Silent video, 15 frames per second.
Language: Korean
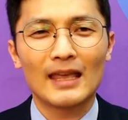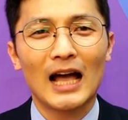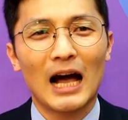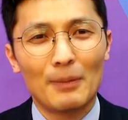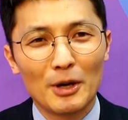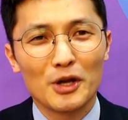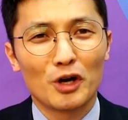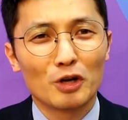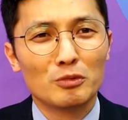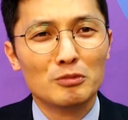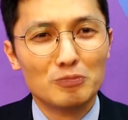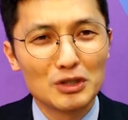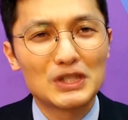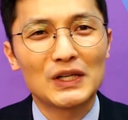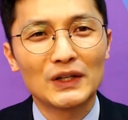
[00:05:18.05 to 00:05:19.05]
아마
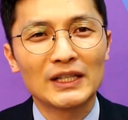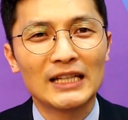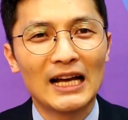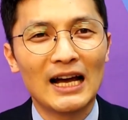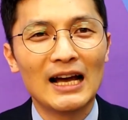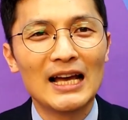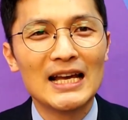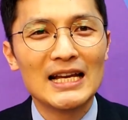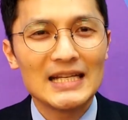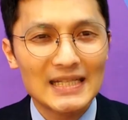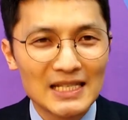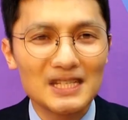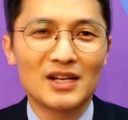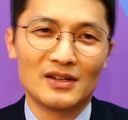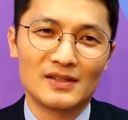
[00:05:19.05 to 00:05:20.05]
여러분 무척이나
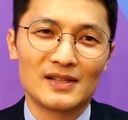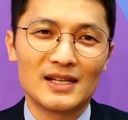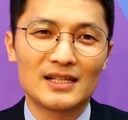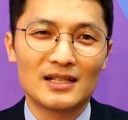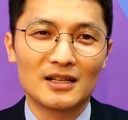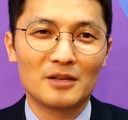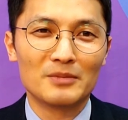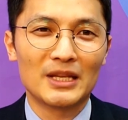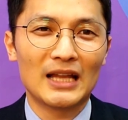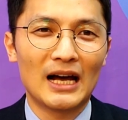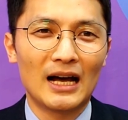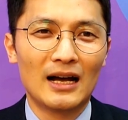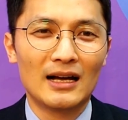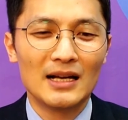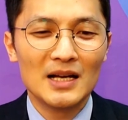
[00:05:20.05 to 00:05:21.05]
신경 쓰이실
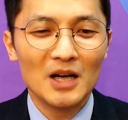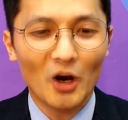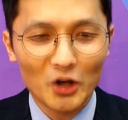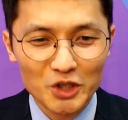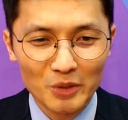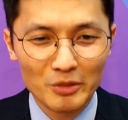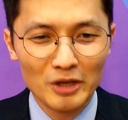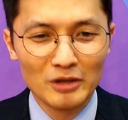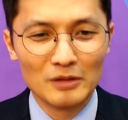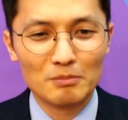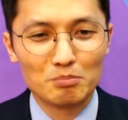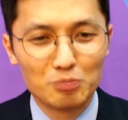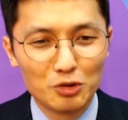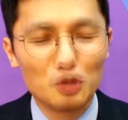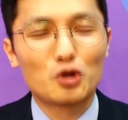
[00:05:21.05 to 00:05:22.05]
겁니다.
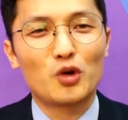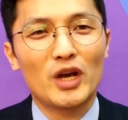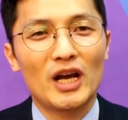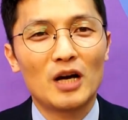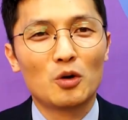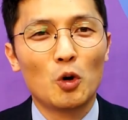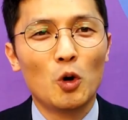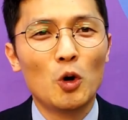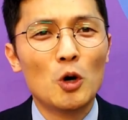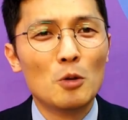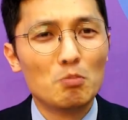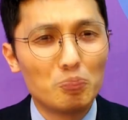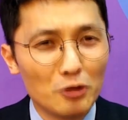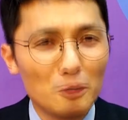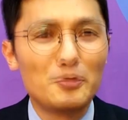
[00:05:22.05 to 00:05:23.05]
어쩌면
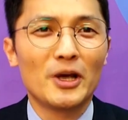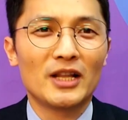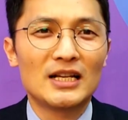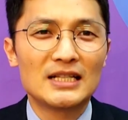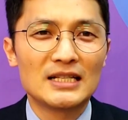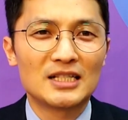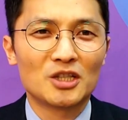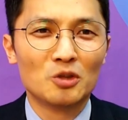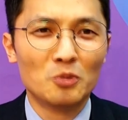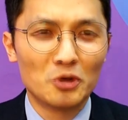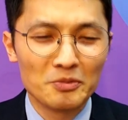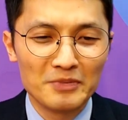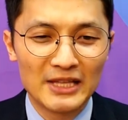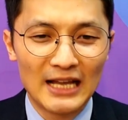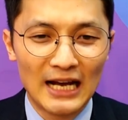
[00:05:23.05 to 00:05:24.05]
불쾌하고 불편하실지도
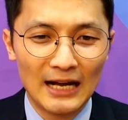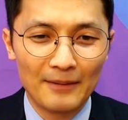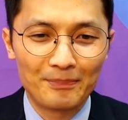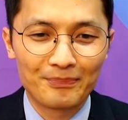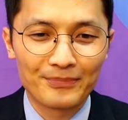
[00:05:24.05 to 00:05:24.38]
모릅니다.